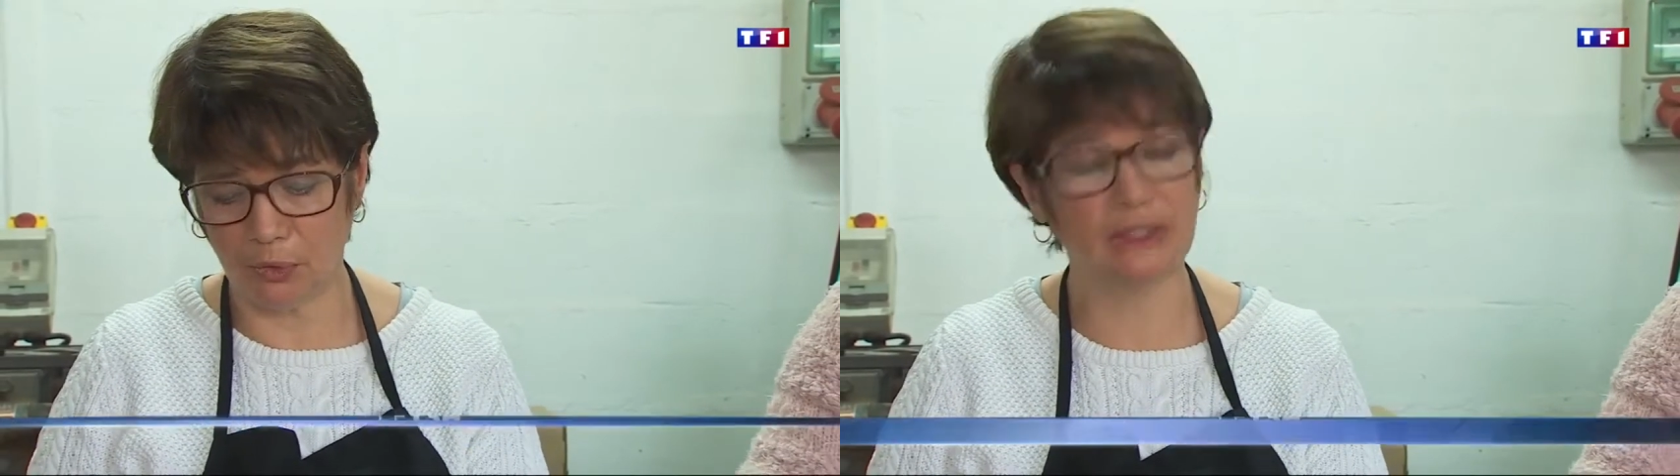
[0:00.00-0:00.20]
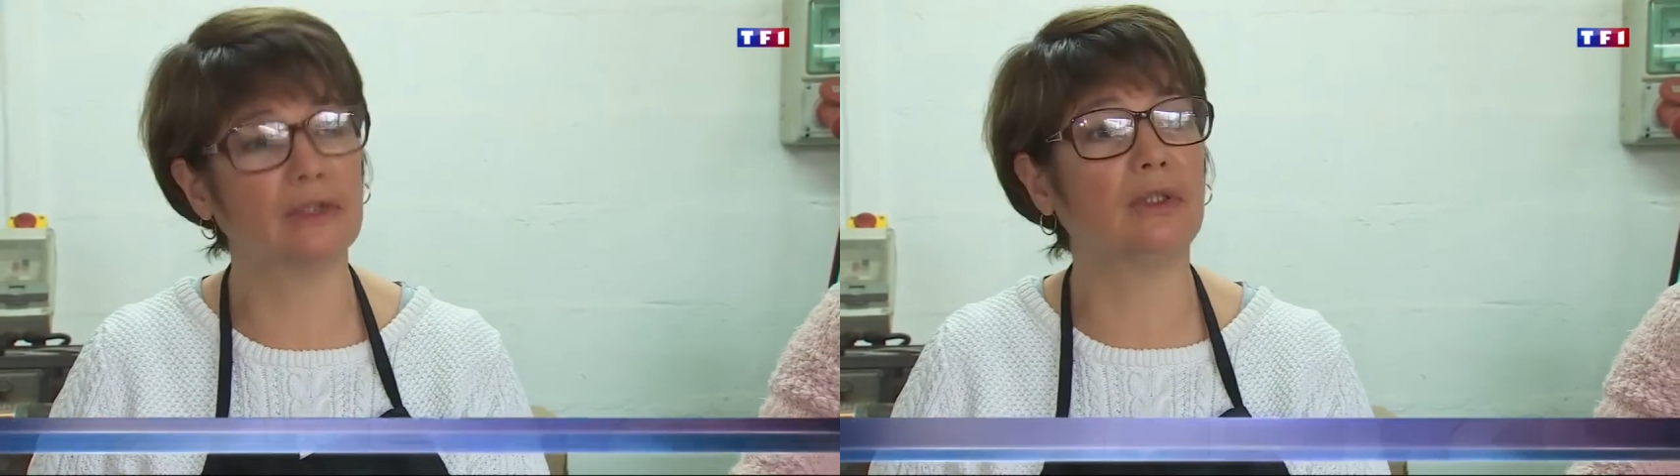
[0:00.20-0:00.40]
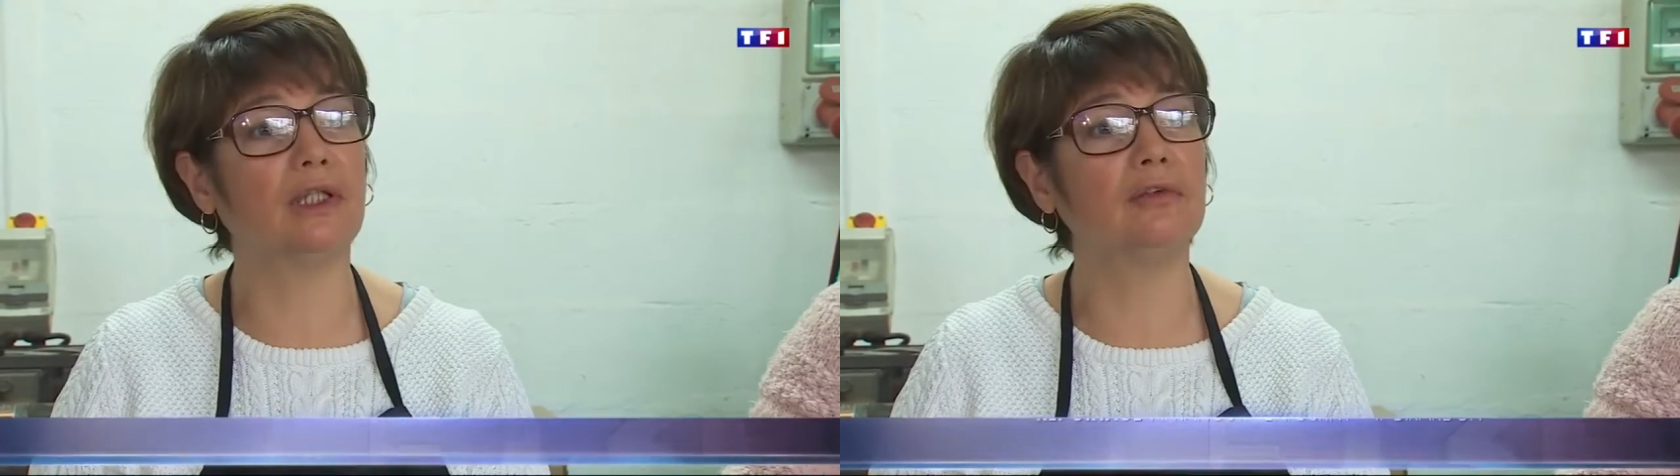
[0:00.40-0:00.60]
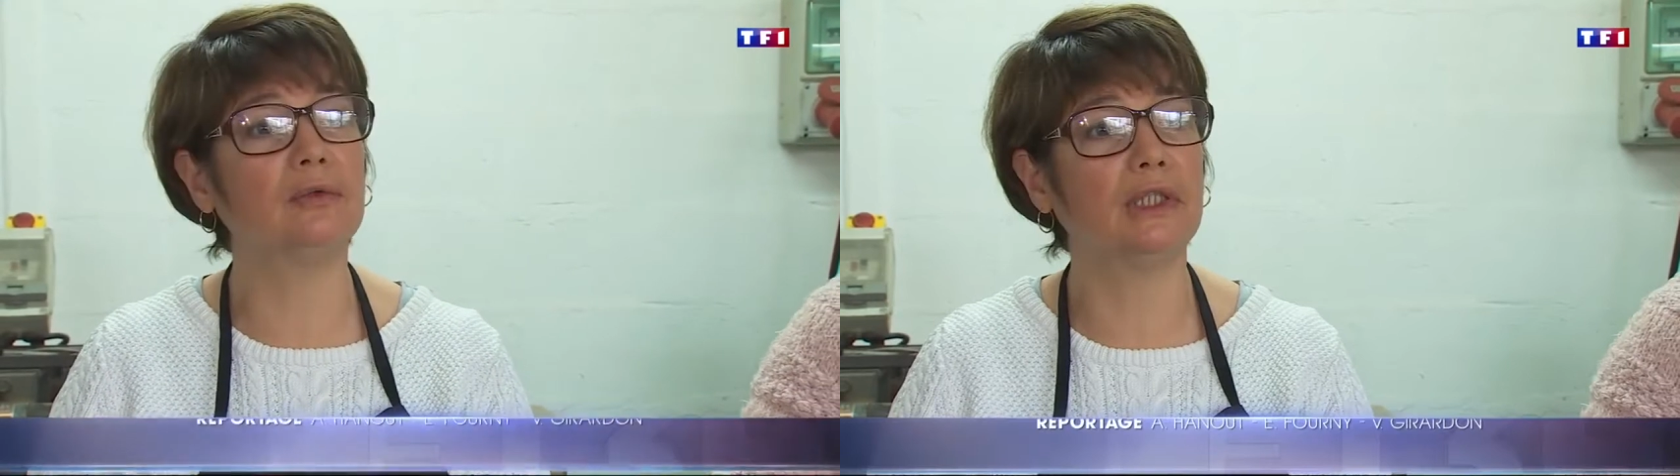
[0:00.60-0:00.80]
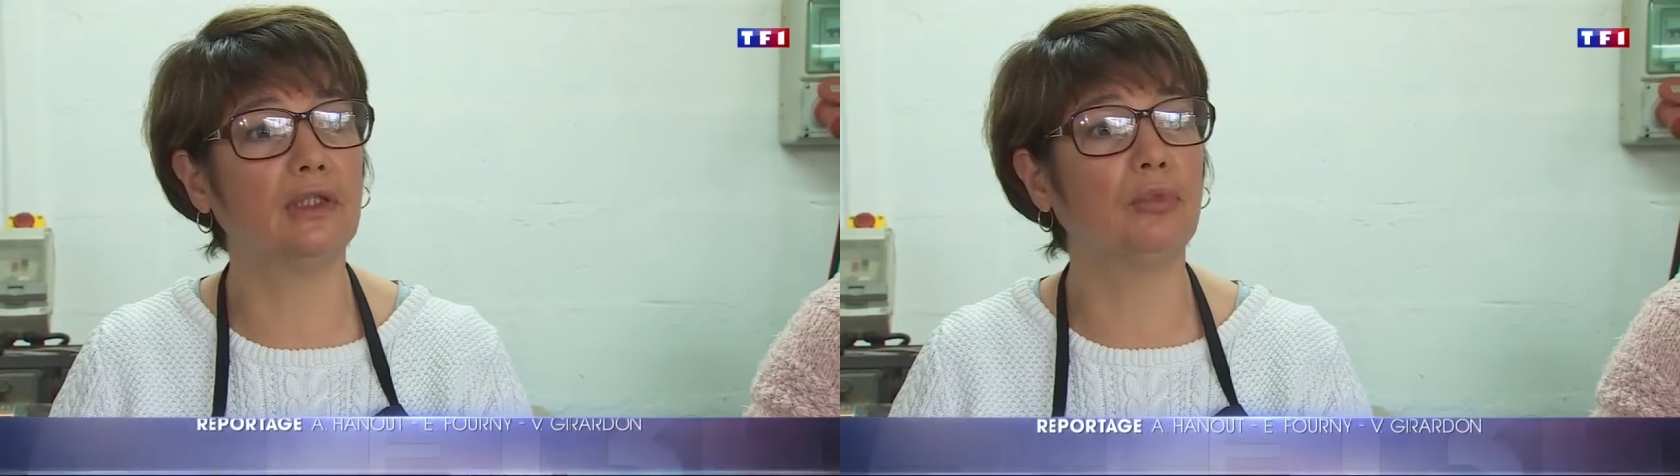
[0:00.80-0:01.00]
qui s'enlève,
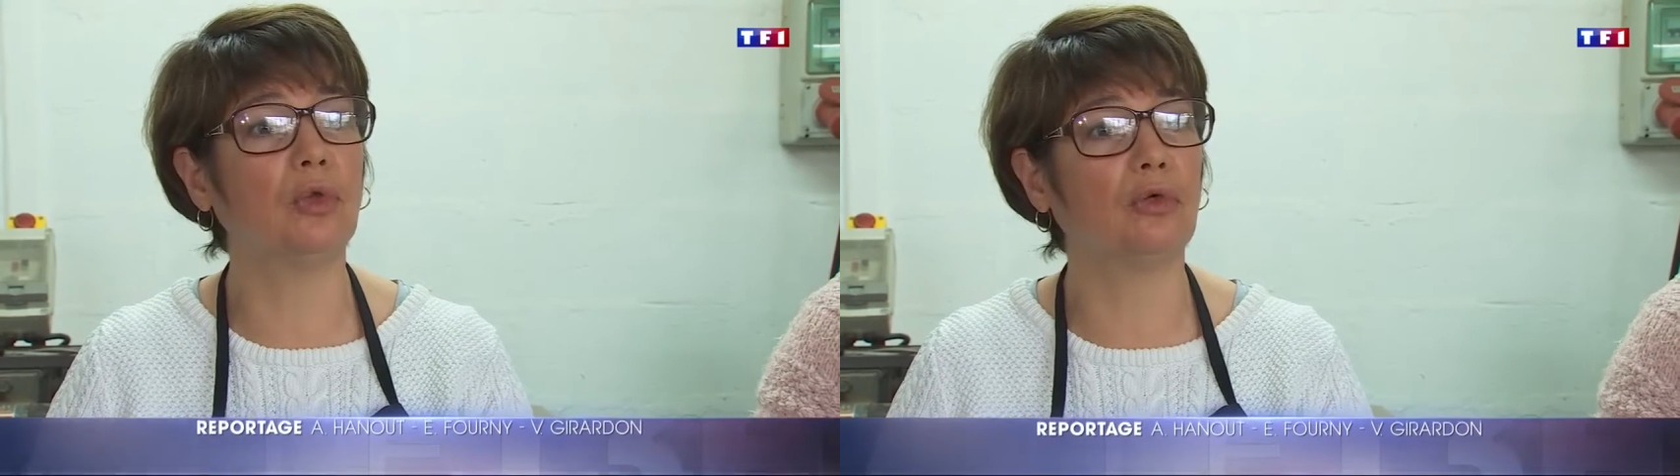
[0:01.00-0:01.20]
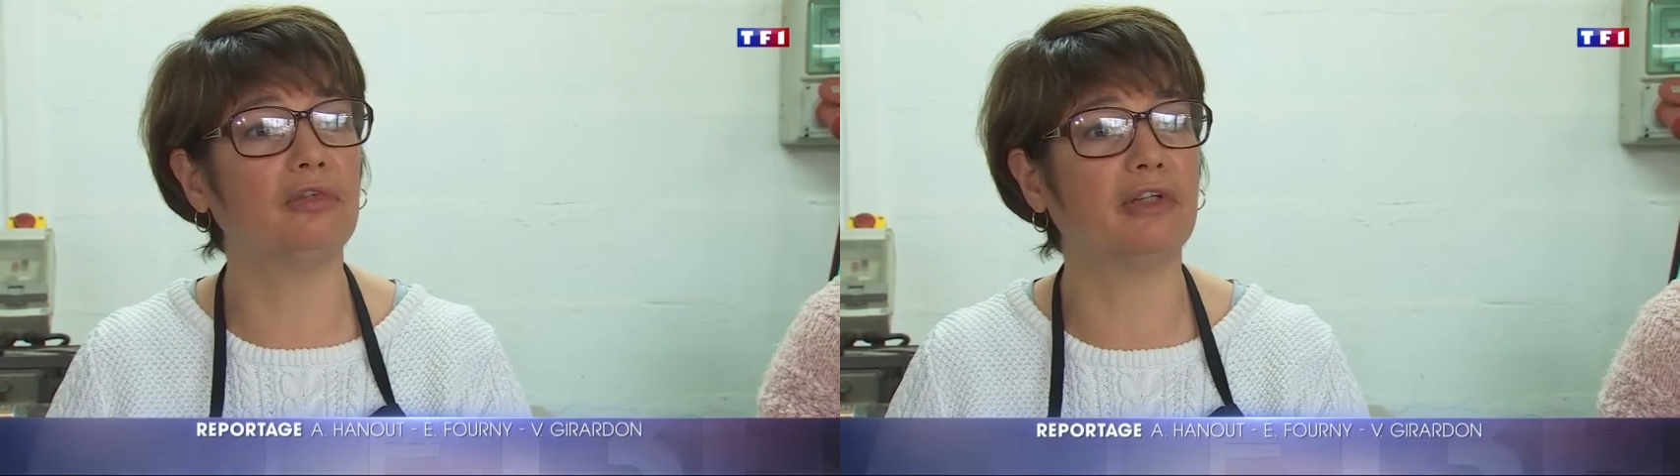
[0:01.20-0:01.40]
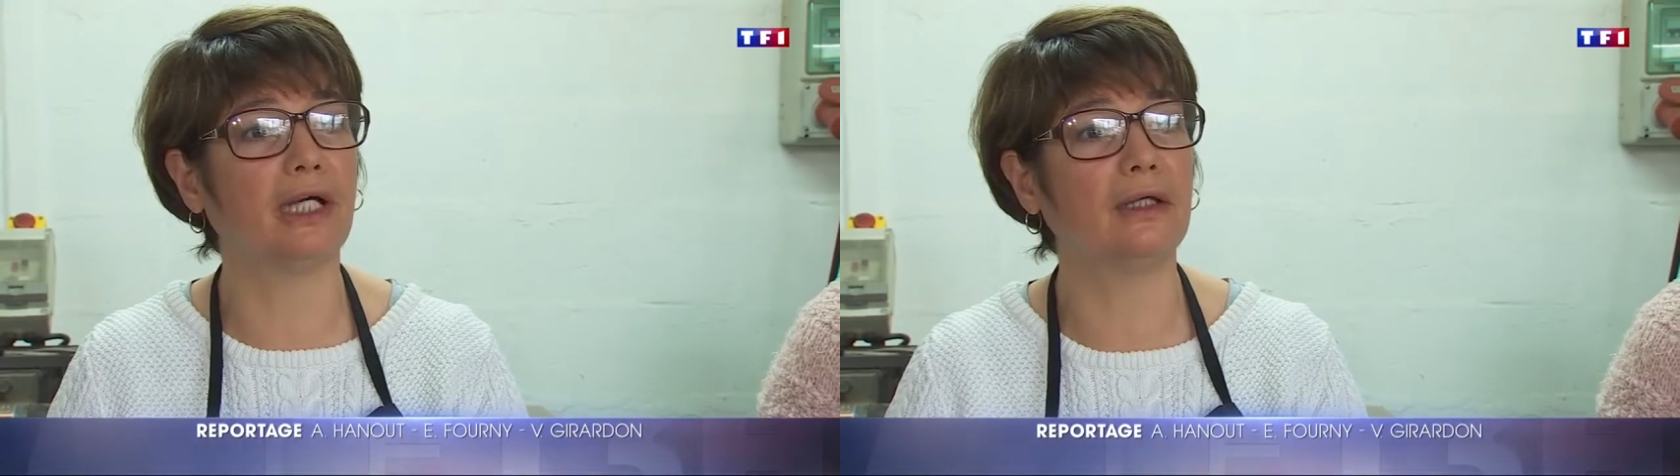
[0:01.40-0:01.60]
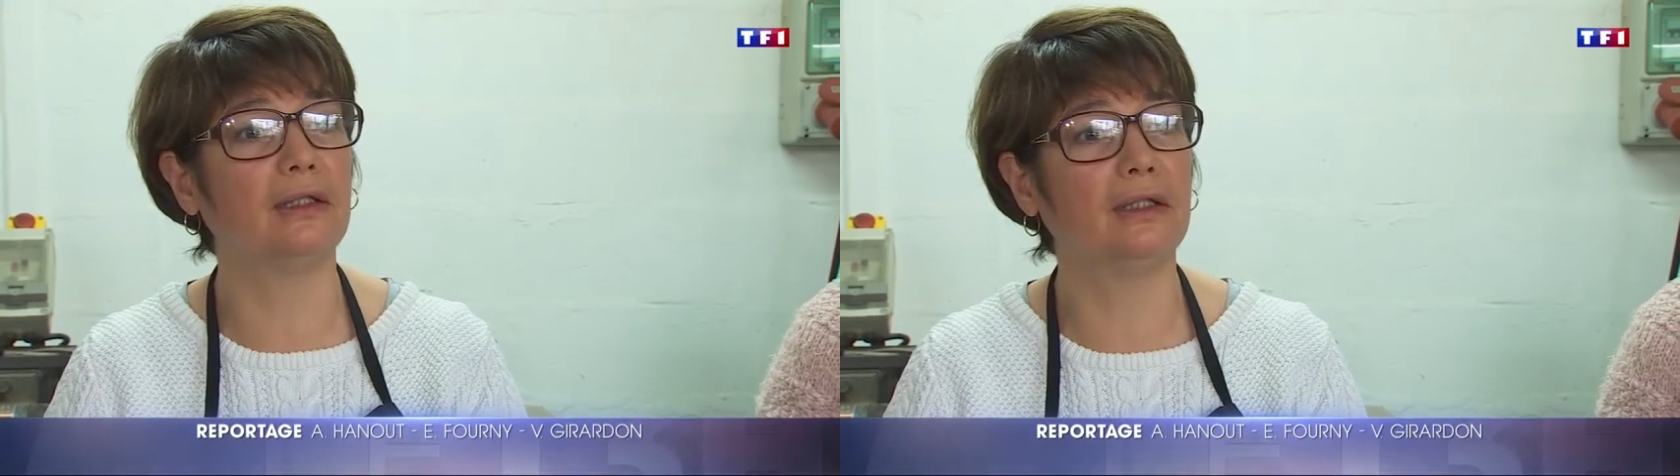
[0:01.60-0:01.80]
on est là pour le refaire.